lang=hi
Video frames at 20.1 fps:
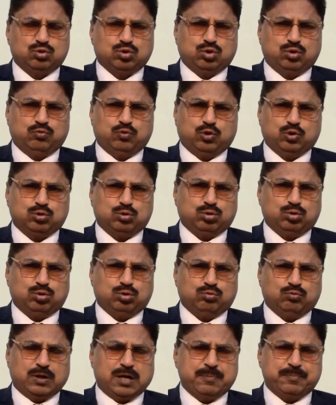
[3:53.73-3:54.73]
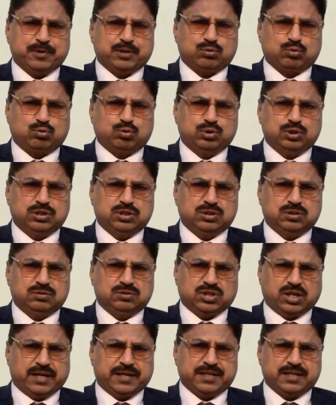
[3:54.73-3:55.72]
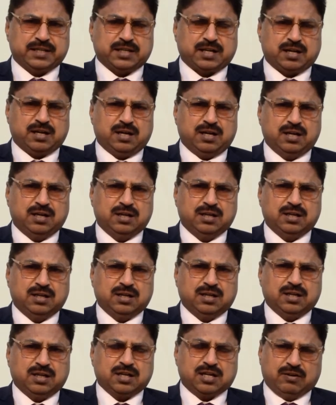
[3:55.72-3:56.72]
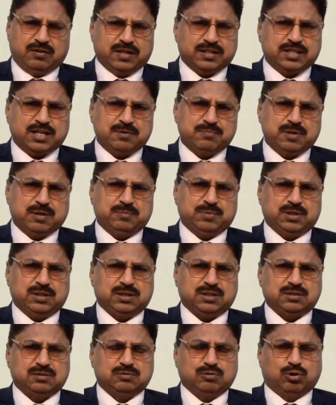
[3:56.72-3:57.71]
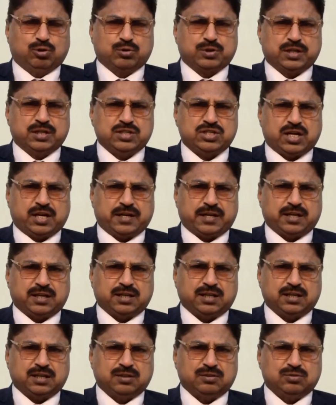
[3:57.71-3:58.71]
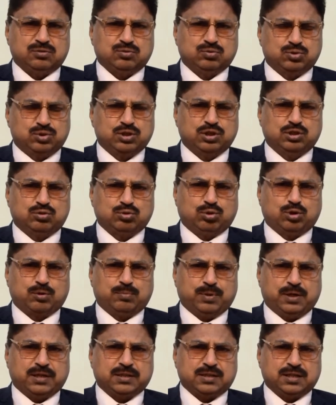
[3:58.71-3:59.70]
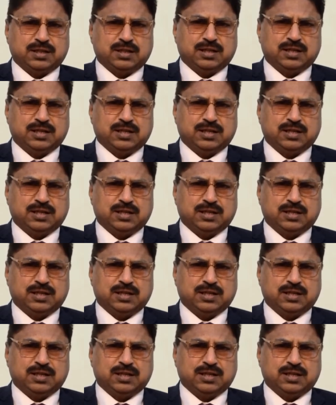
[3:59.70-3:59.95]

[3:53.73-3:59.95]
तो वो तो वहाँ पे तो कोई जा नहीं रहा गवादर में भी लोग नहीं जा रहे दूसरी तो और बात है